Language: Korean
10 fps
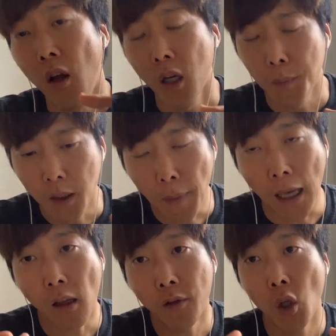그럼 그
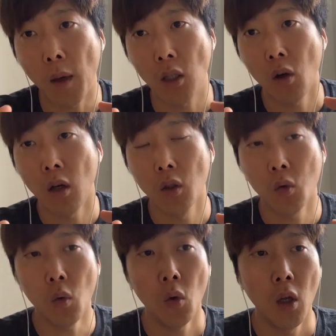방향성에
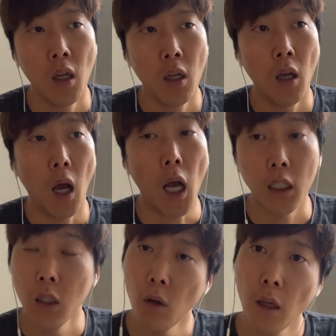맞춰가지고 아
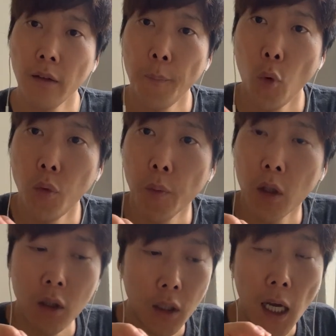이런 학생
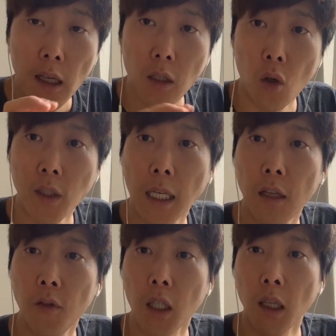뽑으면은 얘가 더
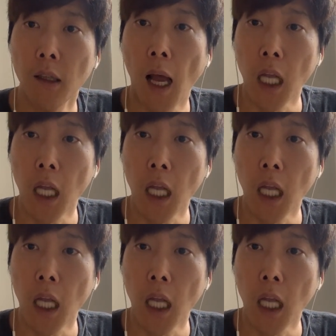잘할 수 있겠다.